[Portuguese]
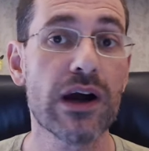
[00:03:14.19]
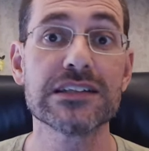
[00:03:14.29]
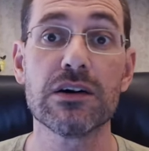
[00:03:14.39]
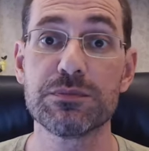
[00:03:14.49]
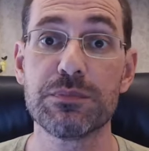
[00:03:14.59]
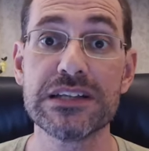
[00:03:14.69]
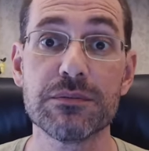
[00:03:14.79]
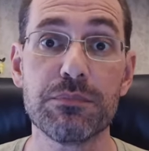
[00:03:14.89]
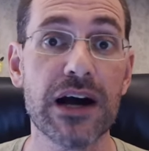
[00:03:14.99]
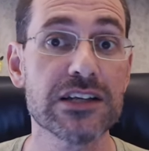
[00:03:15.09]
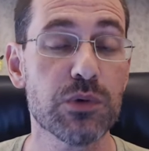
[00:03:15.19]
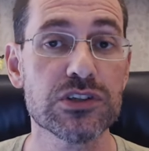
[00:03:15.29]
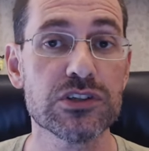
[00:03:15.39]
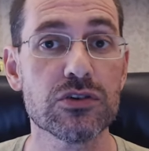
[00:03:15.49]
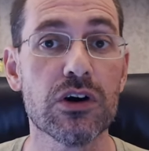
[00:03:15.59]
quais são as principais
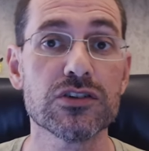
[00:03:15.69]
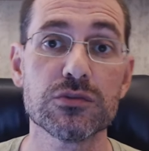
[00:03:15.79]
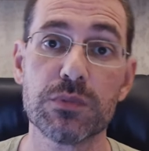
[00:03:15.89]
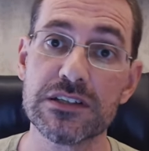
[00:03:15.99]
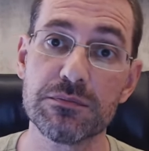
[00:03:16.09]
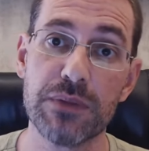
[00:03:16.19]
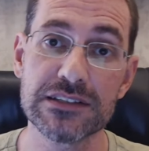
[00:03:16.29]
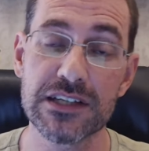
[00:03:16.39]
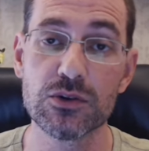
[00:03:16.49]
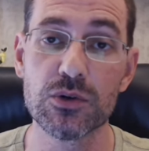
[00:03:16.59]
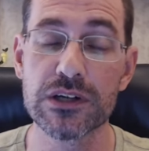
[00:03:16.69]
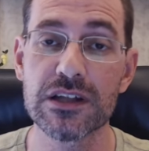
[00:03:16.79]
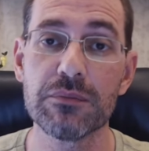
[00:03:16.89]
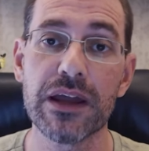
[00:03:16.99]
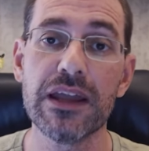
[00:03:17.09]
posições, os principais
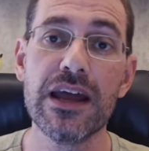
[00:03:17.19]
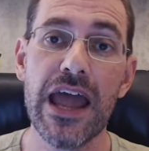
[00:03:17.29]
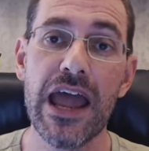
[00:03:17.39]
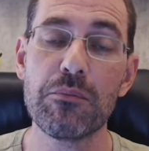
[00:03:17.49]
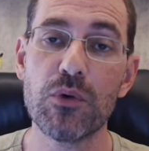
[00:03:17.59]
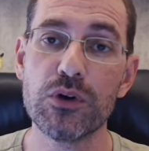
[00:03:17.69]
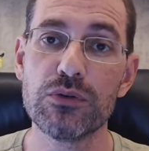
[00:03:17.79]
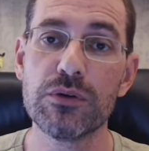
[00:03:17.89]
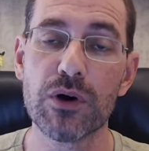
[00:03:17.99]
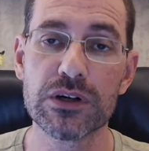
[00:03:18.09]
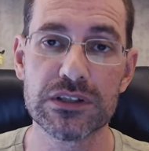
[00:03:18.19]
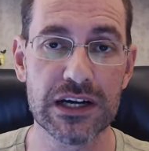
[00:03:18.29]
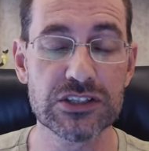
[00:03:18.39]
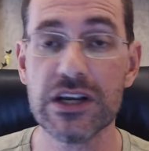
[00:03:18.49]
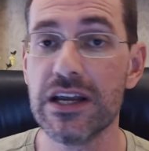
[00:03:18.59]
setores também é muito
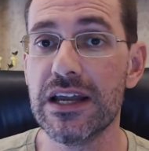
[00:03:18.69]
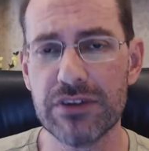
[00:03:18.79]
importante.